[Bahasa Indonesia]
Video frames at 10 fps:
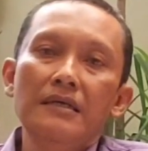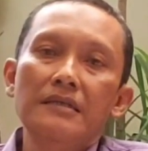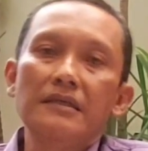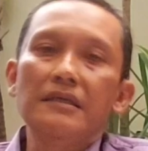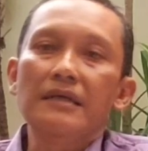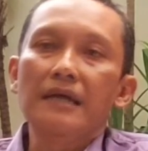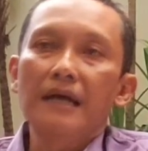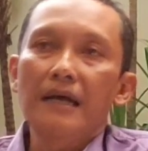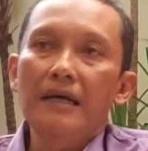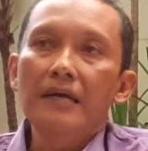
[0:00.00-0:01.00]

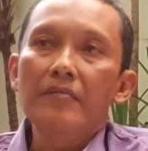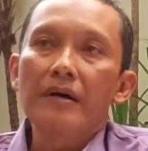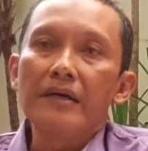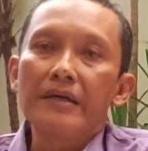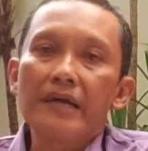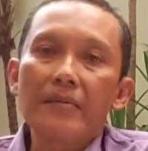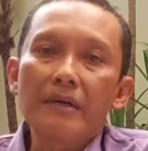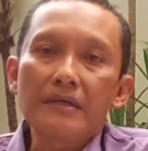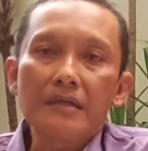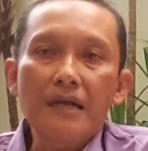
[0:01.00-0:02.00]
sehingga banyak
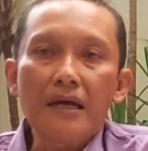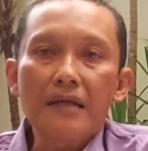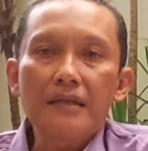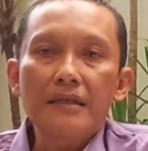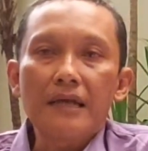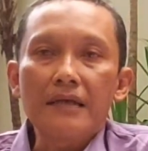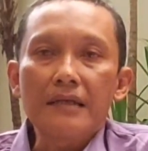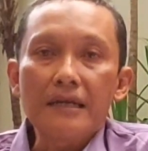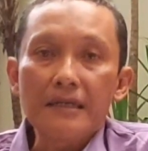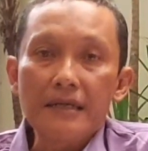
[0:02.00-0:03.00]
masyarakat yang
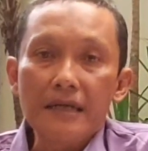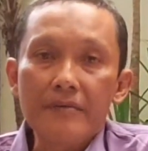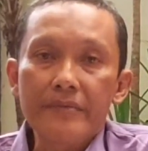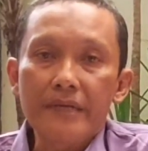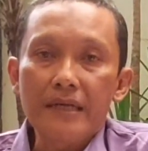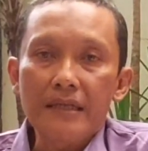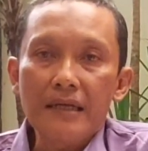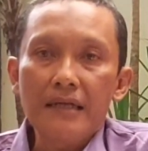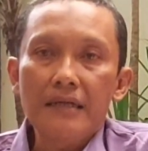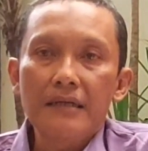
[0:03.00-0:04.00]
tadinya
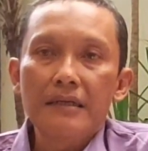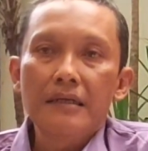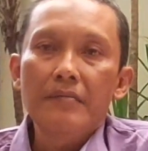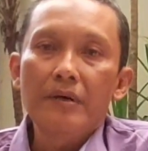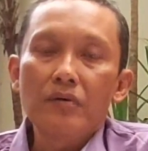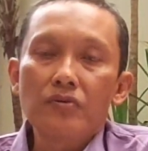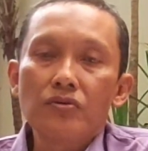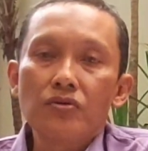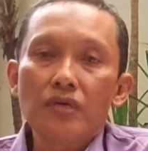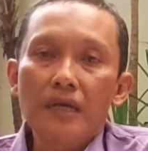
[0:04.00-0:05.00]
keberatan
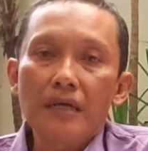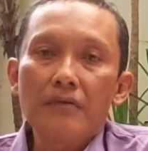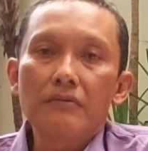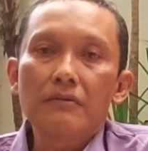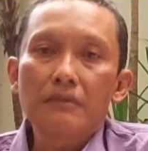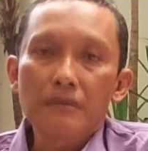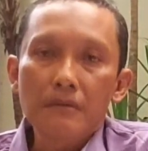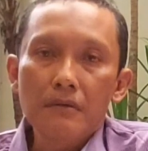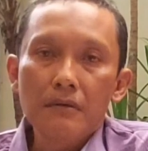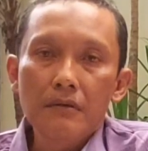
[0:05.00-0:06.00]
mengusulkan
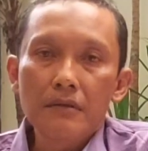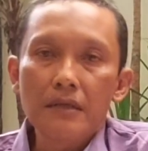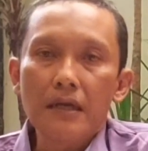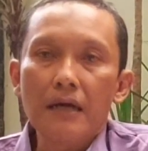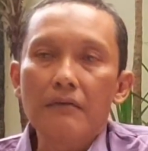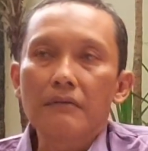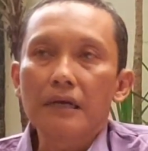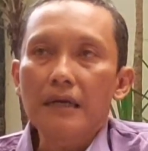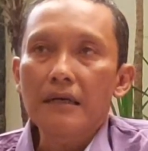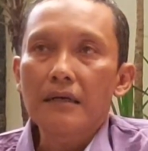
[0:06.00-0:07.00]
untuk
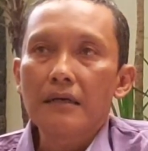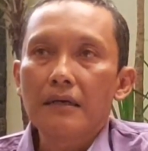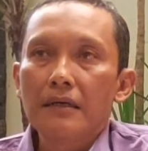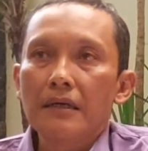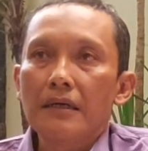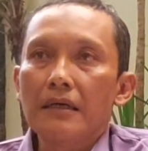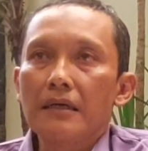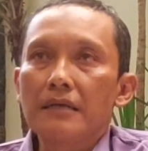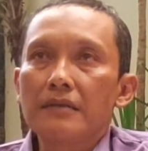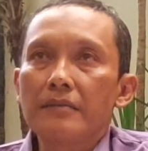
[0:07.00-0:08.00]
dilakukan
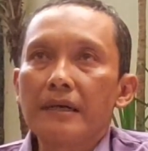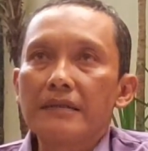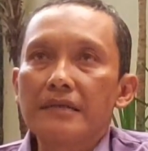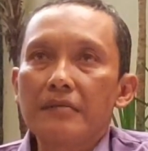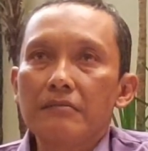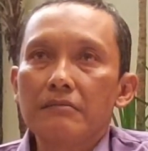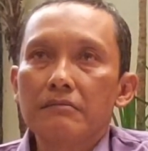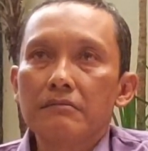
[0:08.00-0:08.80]
uh, semacam